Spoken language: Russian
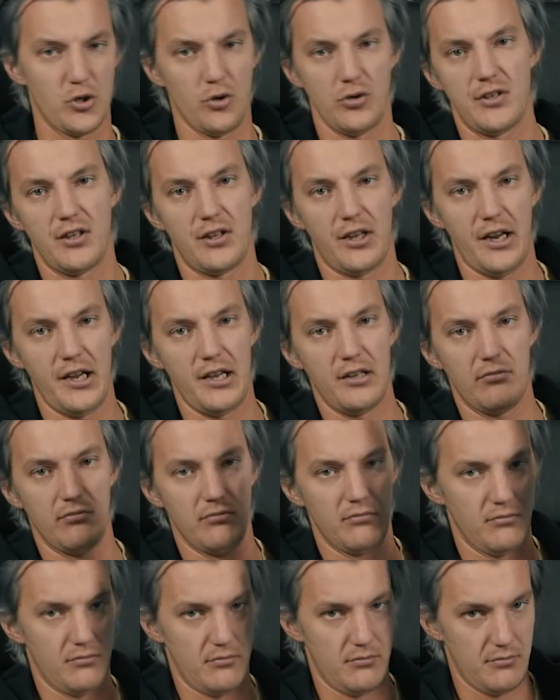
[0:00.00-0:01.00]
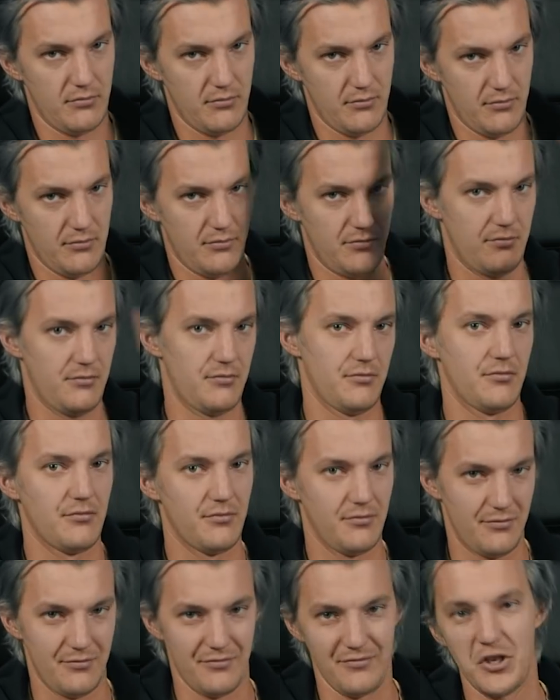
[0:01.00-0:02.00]
Peugeot, Citroën,
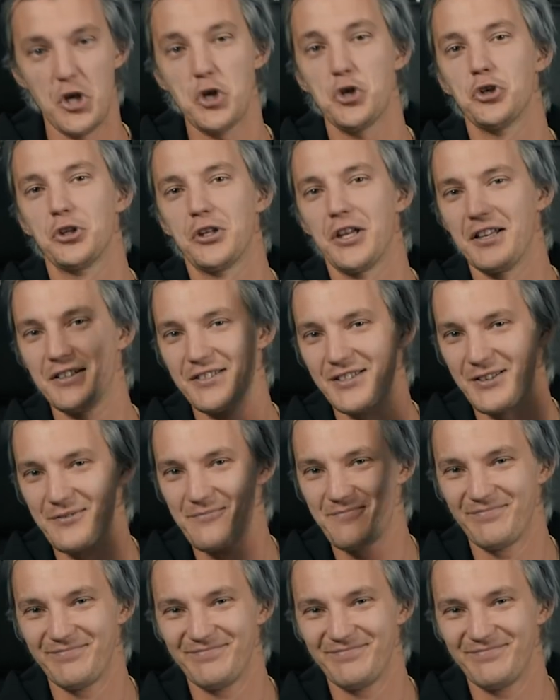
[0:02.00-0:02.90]
не считается.